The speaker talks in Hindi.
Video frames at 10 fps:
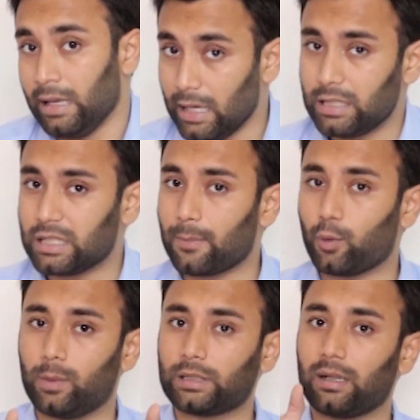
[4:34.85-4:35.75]
ये चीज़
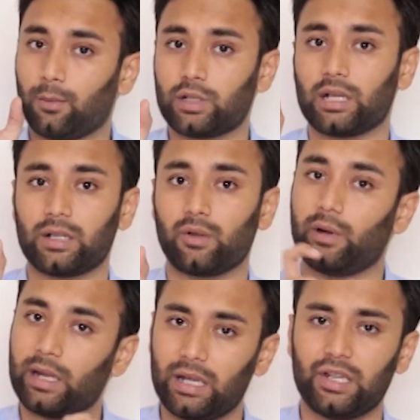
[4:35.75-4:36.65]
आपको बताना बहुत ज़्यादा
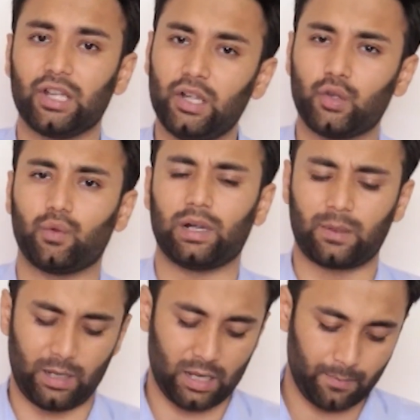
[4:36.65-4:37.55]
ज़रूरी है इनिशियली
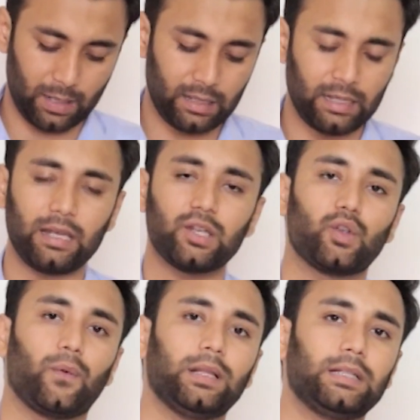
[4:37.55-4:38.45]
शुरुआत में अब बिना देरी के
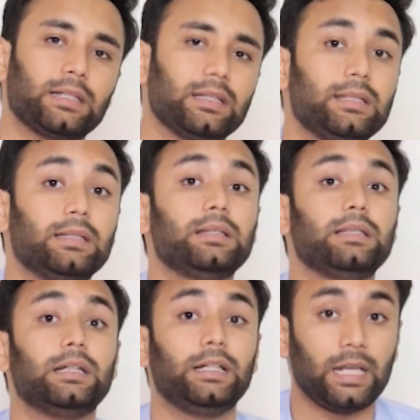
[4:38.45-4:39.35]
शुरुआत करते हैं सीधा
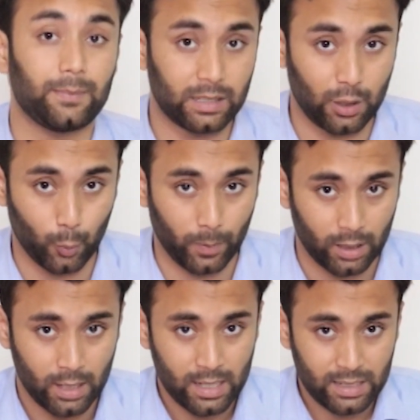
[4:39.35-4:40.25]
सीधा टिप्स के ऊपर